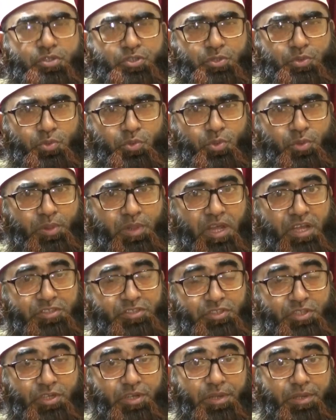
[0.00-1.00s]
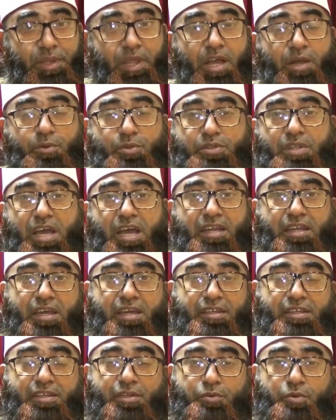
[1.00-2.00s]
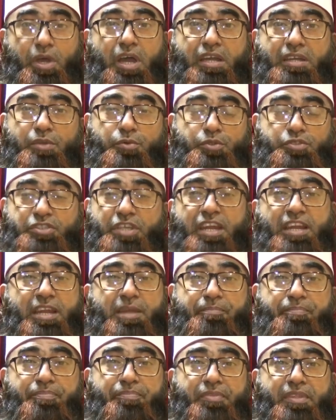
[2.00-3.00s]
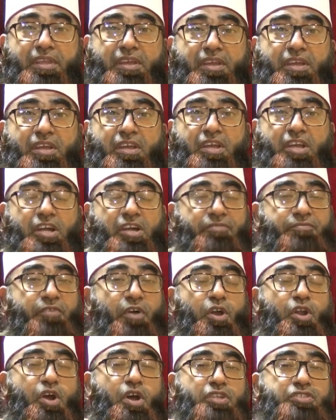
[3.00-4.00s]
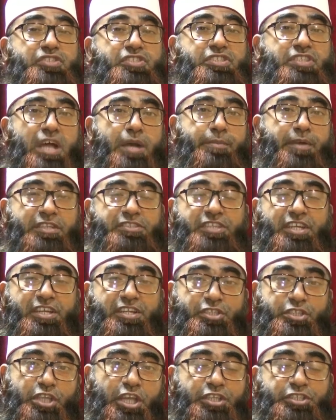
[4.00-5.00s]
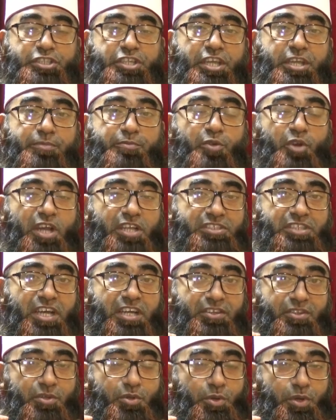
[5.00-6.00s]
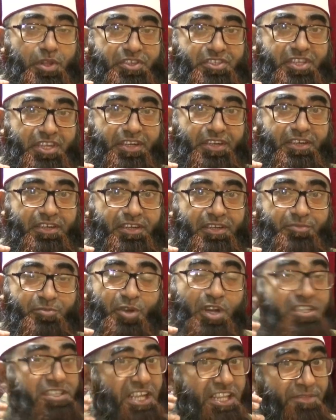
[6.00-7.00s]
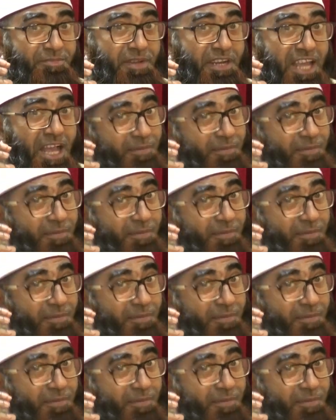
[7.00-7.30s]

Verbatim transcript: রসুল্লাহ সাল্লাহ তাল আলী আলী ওসাল্লাম ফরজ নামাজের শেষে মোনাজাত করেছেন মোনাজাত মানে